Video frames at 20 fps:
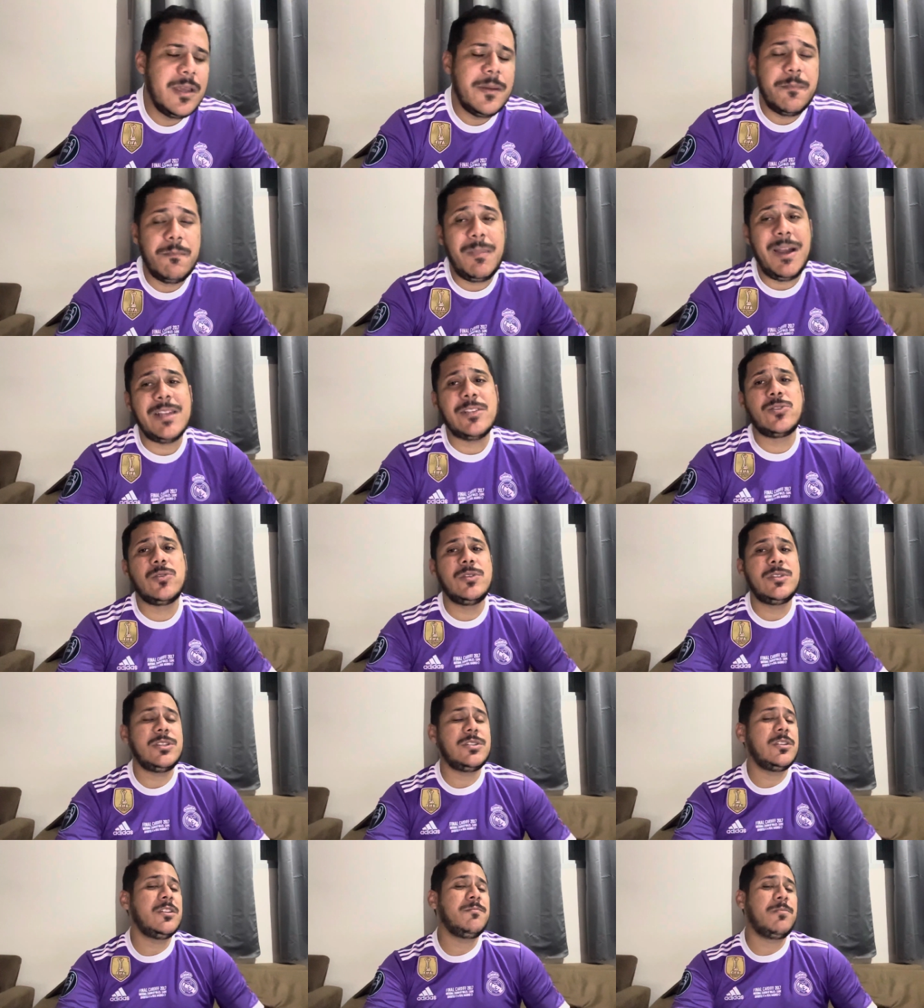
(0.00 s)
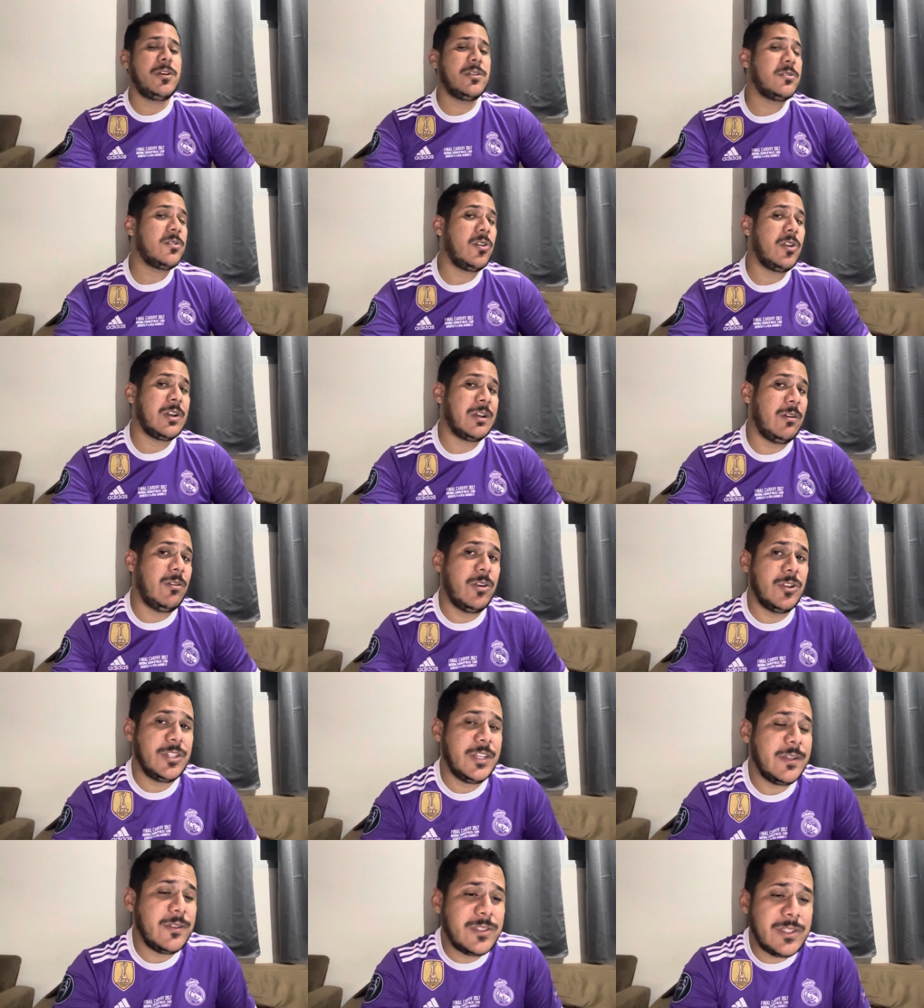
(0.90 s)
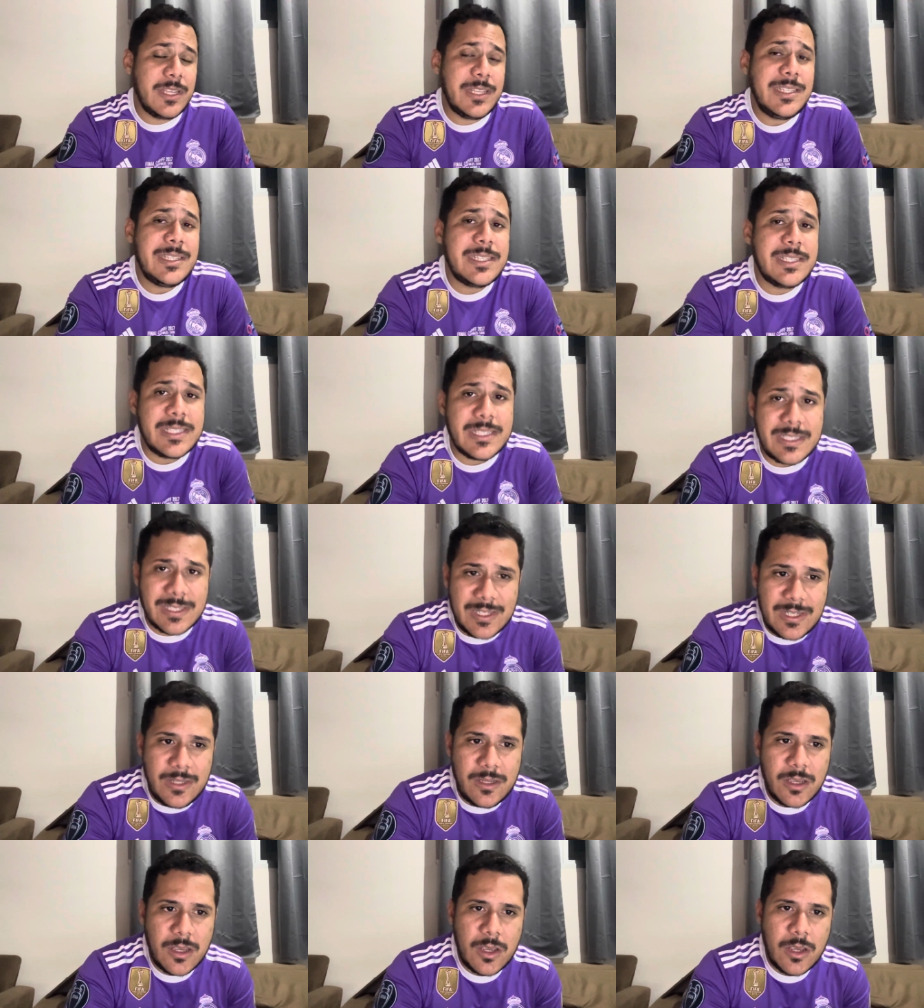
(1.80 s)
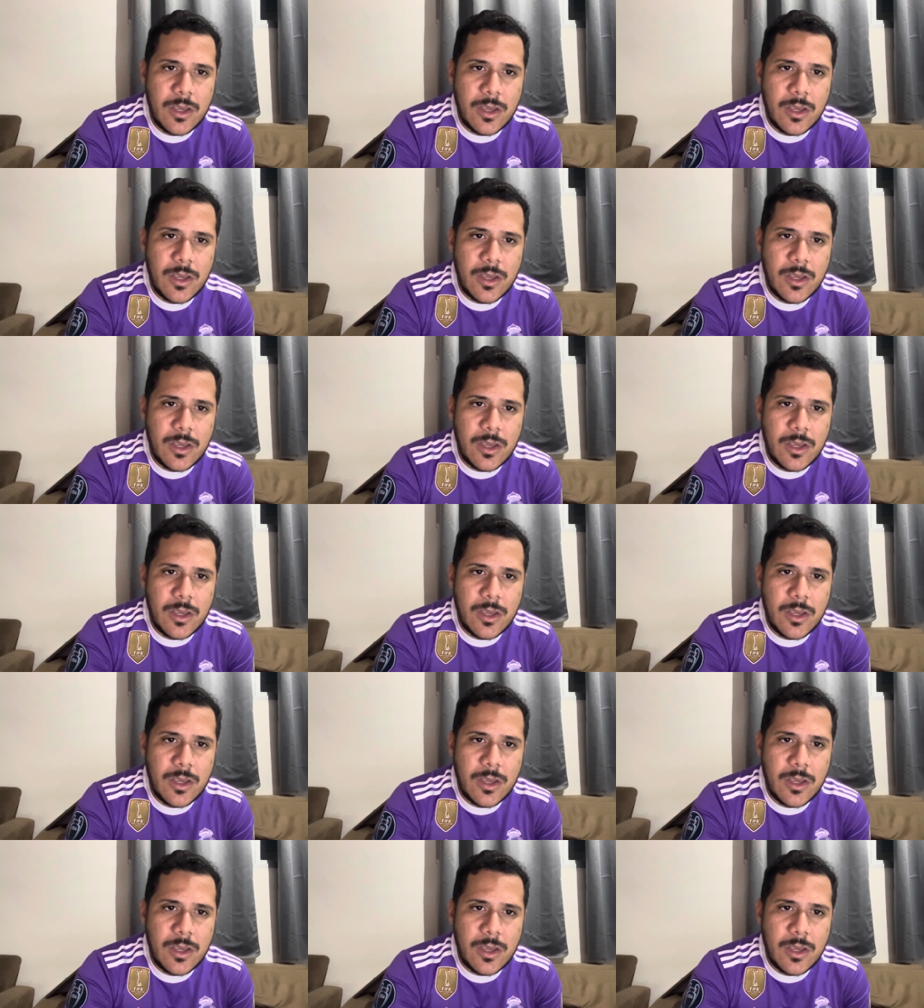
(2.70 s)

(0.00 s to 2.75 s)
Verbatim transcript: Mas hoje a gente pode colocar o Rogério Senna sim